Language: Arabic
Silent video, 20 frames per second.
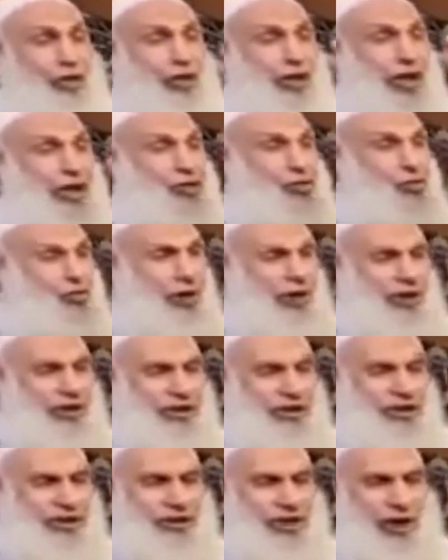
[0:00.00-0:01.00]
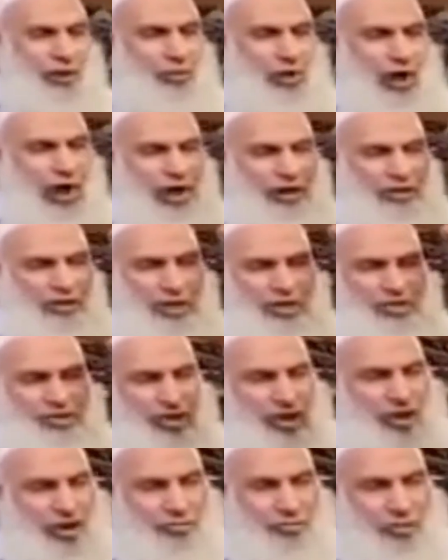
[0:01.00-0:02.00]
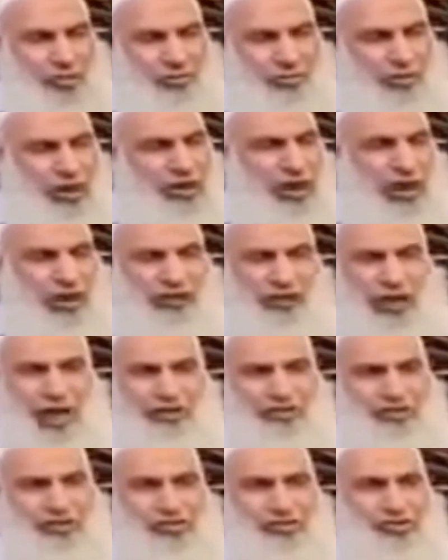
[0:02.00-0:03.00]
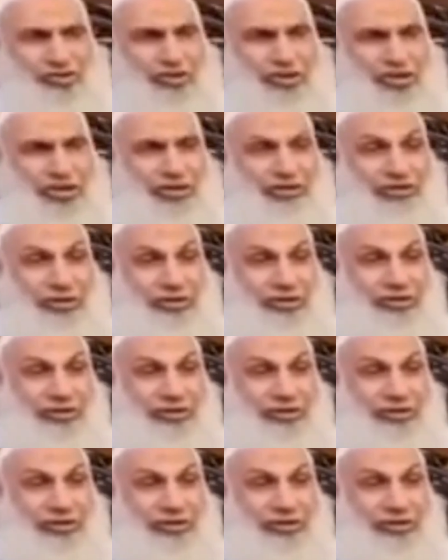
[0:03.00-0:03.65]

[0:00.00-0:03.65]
الأصوات دي وأنت صابر وكان عندي عشر سنين